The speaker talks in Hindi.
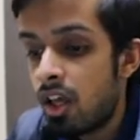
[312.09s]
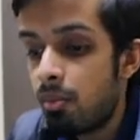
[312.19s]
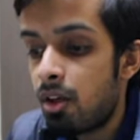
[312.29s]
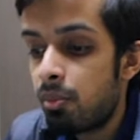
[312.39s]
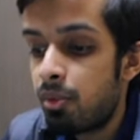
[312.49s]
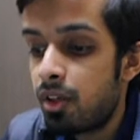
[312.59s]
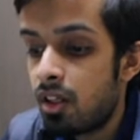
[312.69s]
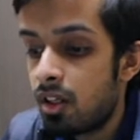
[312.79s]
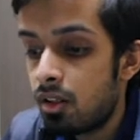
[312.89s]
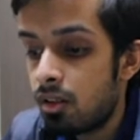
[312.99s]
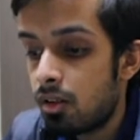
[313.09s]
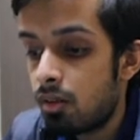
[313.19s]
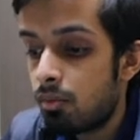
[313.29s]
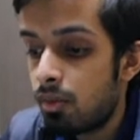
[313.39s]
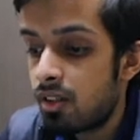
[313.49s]
एम आर
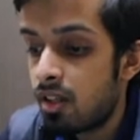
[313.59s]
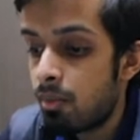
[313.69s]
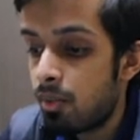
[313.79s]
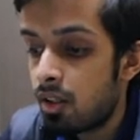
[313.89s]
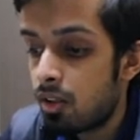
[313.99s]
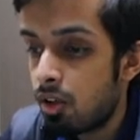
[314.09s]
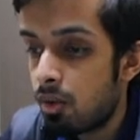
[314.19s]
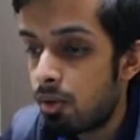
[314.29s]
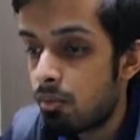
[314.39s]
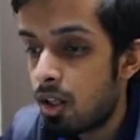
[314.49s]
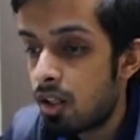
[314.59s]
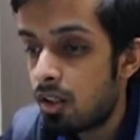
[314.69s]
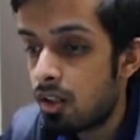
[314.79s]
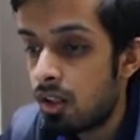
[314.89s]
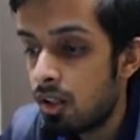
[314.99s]
एग्जाम्पल के तौर पे हम डाल
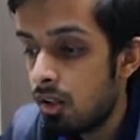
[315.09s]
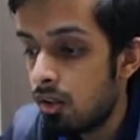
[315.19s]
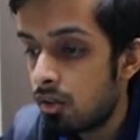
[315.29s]
देते हैं